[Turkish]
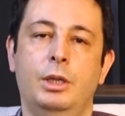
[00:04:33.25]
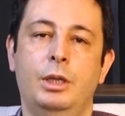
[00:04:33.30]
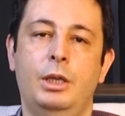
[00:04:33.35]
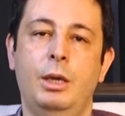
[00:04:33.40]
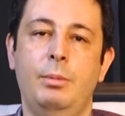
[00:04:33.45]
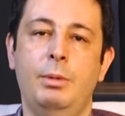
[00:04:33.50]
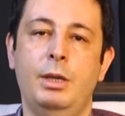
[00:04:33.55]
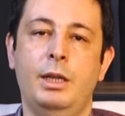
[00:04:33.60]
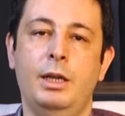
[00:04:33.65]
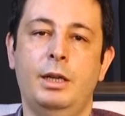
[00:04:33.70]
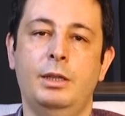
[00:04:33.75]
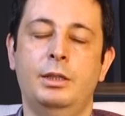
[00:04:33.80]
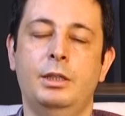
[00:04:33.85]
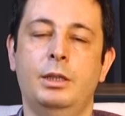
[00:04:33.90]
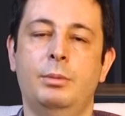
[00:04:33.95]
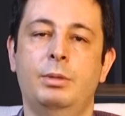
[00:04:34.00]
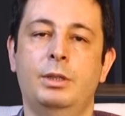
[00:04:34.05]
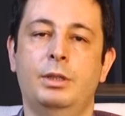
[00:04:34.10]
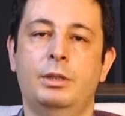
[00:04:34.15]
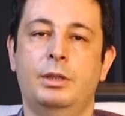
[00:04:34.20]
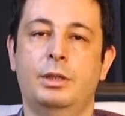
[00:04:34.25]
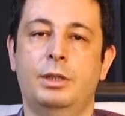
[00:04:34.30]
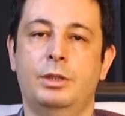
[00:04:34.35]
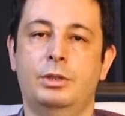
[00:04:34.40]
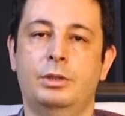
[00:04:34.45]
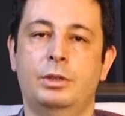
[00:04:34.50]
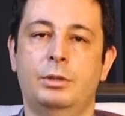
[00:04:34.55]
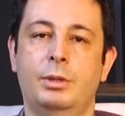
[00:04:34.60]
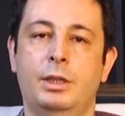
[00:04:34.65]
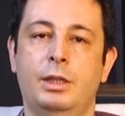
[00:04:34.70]
Gebelerde yapılan
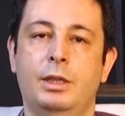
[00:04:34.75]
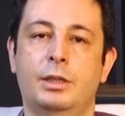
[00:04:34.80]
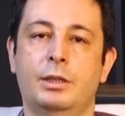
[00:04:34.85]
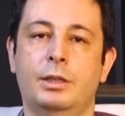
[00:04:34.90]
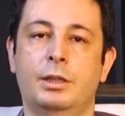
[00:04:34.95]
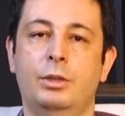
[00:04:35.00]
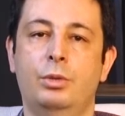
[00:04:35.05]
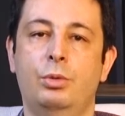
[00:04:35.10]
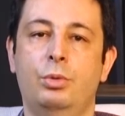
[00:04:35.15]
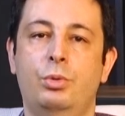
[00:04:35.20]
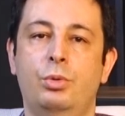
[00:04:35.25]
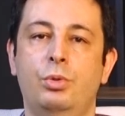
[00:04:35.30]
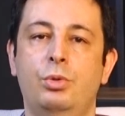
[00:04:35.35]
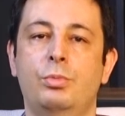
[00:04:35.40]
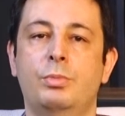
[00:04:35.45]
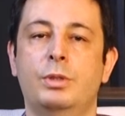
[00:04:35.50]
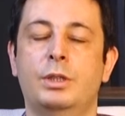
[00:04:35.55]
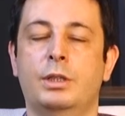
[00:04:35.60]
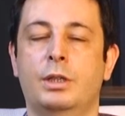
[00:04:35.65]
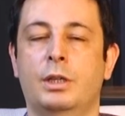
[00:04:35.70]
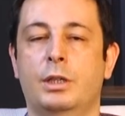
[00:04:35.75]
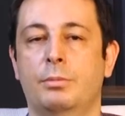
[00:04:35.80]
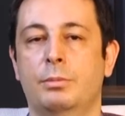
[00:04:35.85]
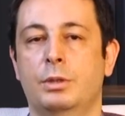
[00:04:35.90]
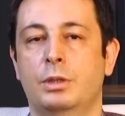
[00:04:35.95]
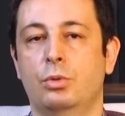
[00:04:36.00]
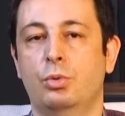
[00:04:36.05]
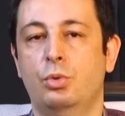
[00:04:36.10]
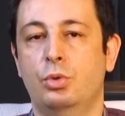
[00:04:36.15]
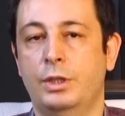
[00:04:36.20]
araştırmalarda 200
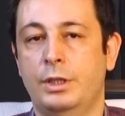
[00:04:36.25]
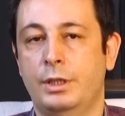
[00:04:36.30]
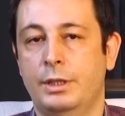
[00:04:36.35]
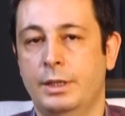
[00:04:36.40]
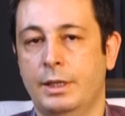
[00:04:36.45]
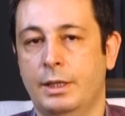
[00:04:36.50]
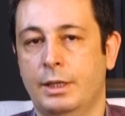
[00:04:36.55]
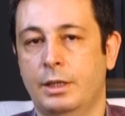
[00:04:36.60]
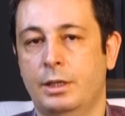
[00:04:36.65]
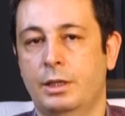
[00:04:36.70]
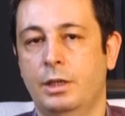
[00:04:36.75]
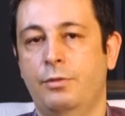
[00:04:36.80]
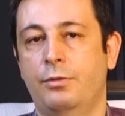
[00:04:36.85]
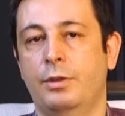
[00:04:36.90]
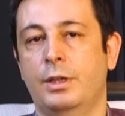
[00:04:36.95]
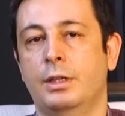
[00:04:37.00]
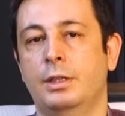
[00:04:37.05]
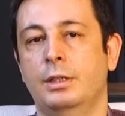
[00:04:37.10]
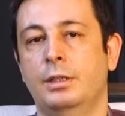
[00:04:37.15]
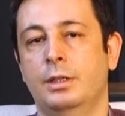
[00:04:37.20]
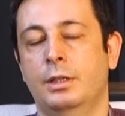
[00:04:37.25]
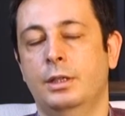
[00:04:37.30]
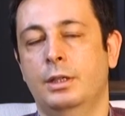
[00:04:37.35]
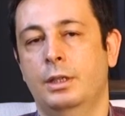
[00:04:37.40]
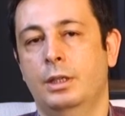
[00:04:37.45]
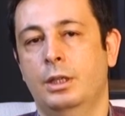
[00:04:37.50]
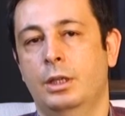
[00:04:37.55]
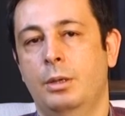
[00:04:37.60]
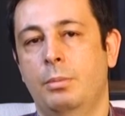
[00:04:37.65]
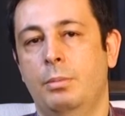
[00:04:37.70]
miligramın üzerindeki kafeinin
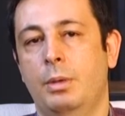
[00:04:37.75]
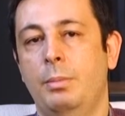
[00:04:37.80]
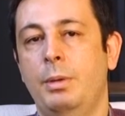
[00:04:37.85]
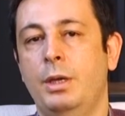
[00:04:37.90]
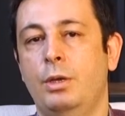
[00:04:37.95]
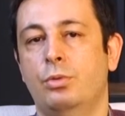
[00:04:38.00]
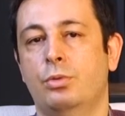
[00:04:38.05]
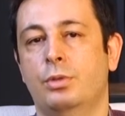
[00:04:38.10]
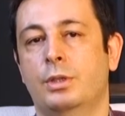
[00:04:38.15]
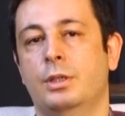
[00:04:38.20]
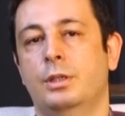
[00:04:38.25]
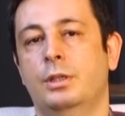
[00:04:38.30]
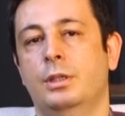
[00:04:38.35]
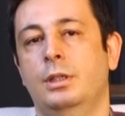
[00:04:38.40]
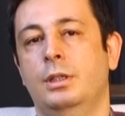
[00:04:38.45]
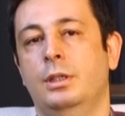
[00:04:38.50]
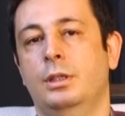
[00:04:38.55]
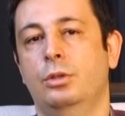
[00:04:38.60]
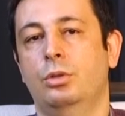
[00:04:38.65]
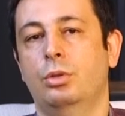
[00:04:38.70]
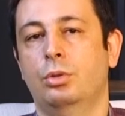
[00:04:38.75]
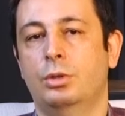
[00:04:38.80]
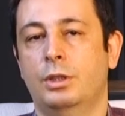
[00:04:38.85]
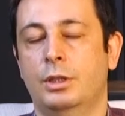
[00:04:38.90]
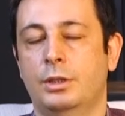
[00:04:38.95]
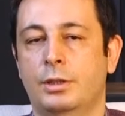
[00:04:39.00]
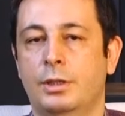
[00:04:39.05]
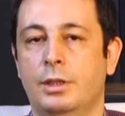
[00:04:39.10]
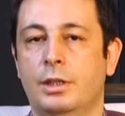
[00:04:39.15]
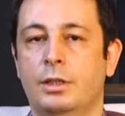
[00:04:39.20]
bebek üzerinde kötü
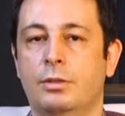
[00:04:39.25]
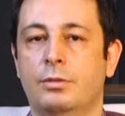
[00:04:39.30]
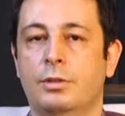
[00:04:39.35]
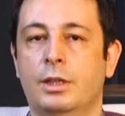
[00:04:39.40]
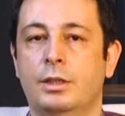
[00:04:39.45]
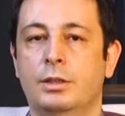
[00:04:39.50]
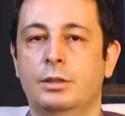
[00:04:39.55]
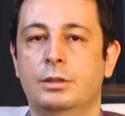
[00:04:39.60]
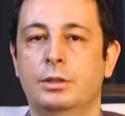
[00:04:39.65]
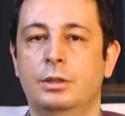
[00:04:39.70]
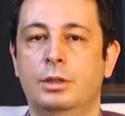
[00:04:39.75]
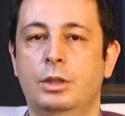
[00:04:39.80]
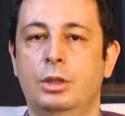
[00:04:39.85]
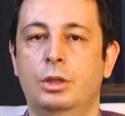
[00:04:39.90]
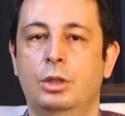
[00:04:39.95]
etkileri vardır.